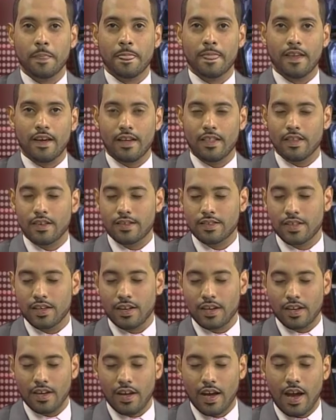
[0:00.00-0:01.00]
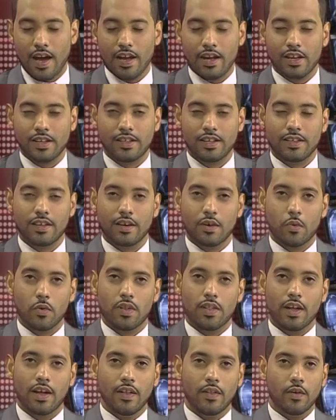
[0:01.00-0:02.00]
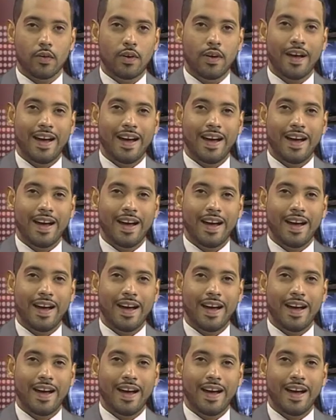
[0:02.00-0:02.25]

Es decir, que hay que tener cuidado.